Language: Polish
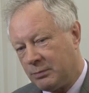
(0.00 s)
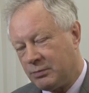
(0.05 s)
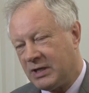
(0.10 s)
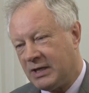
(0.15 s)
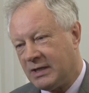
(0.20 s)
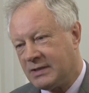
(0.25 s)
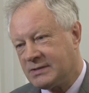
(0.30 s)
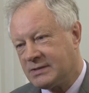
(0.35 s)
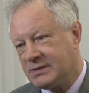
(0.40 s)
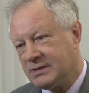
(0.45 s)

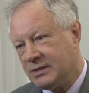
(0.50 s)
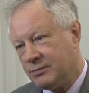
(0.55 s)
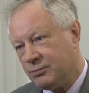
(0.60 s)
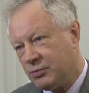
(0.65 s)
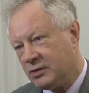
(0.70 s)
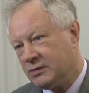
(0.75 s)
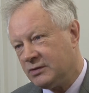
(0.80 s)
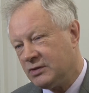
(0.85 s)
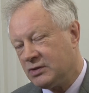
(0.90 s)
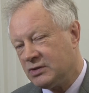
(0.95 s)
pracy i
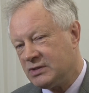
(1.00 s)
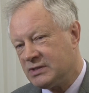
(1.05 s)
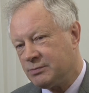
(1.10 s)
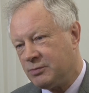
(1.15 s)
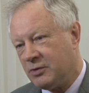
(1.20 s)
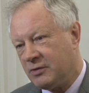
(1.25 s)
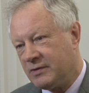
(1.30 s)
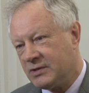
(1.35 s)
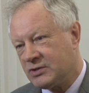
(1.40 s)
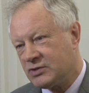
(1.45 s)
polityki
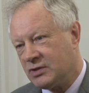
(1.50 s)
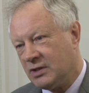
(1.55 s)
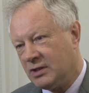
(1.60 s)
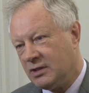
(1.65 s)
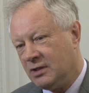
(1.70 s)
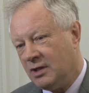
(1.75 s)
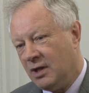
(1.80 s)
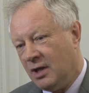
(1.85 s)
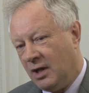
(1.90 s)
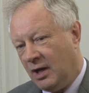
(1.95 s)
społecznej,
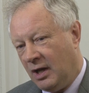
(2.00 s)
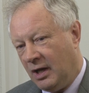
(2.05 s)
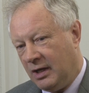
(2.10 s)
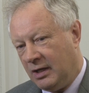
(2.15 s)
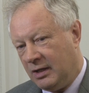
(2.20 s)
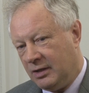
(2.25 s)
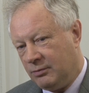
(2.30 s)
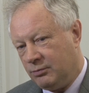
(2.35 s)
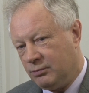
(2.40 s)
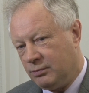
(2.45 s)

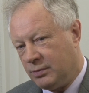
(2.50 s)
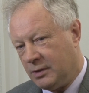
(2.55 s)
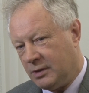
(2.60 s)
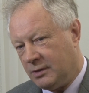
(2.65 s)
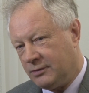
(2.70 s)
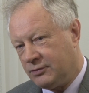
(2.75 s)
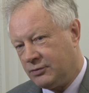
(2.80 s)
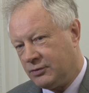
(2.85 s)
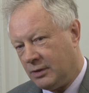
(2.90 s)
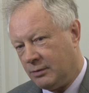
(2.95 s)
e,
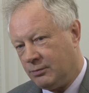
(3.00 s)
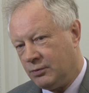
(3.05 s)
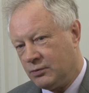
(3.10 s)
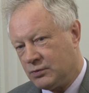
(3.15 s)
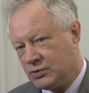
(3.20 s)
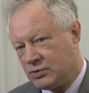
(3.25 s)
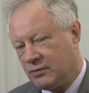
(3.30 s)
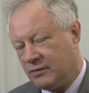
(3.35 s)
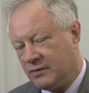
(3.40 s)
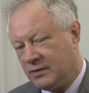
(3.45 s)
bo to był
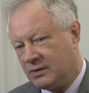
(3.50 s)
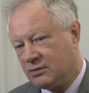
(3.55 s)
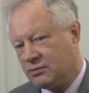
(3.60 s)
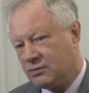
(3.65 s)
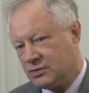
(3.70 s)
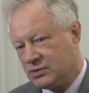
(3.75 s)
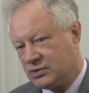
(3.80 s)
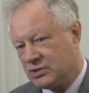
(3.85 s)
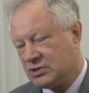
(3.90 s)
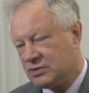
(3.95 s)
człowiek,
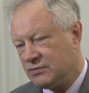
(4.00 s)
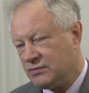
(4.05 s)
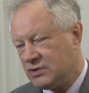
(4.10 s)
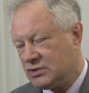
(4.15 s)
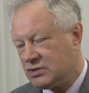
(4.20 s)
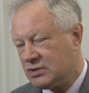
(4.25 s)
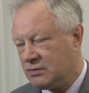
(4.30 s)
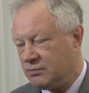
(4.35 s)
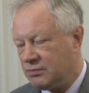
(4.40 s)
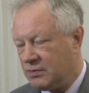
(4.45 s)
który
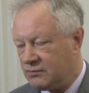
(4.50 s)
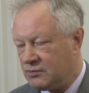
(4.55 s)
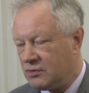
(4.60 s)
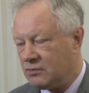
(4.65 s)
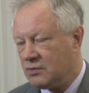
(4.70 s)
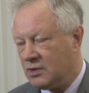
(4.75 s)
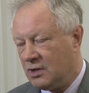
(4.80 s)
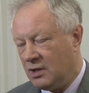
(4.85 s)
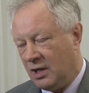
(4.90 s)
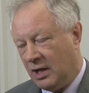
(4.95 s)
rzeczywiście
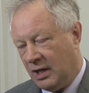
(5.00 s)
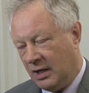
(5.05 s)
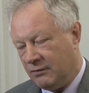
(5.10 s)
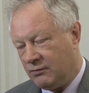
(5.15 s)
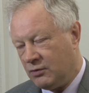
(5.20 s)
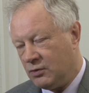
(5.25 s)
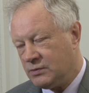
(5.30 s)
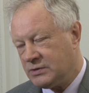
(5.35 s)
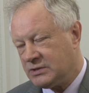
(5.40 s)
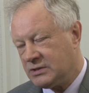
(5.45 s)
pewną
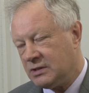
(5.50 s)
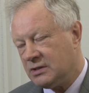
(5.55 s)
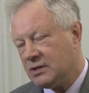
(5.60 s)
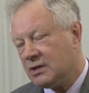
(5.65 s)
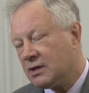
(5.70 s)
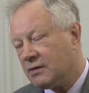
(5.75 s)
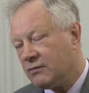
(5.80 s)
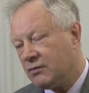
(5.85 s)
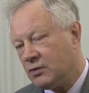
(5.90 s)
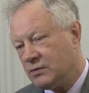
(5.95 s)
ewolucję i
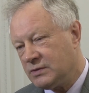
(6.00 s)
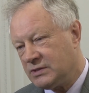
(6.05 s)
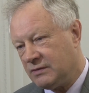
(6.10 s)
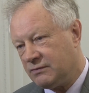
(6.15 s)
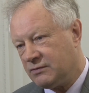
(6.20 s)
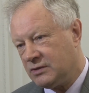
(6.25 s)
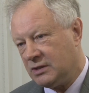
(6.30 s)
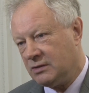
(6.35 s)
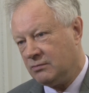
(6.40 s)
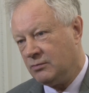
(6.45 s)
rewolucję w
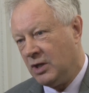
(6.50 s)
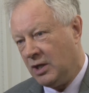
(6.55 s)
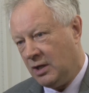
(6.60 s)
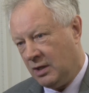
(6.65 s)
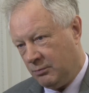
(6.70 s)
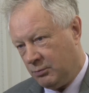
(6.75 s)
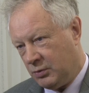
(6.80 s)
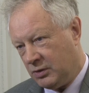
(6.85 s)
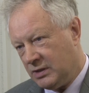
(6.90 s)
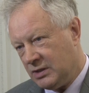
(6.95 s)
tym
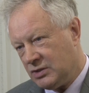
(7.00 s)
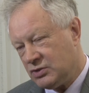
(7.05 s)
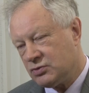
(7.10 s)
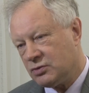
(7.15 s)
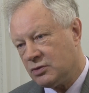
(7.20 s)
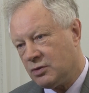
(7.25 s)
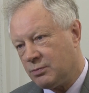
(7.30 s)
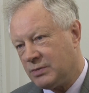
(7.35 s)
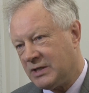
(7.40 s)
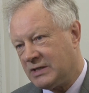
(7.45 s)
podejściu
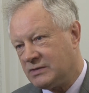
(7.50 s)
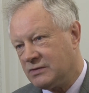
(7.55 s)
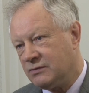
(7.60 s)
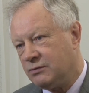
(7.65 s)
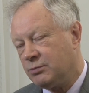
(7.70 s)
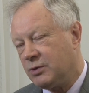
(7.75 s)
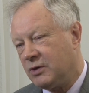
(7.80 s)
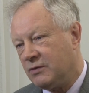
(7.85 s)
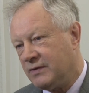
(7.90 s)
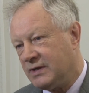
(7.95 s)
do pracy
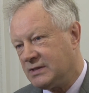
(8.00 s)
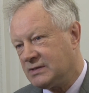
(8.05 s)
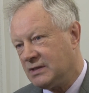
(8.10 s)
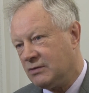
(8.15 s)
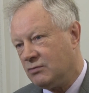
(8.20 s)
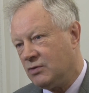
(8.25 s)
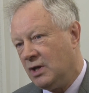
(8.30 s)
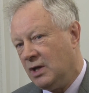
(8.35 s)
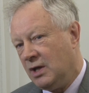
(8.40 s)
wprowadzał.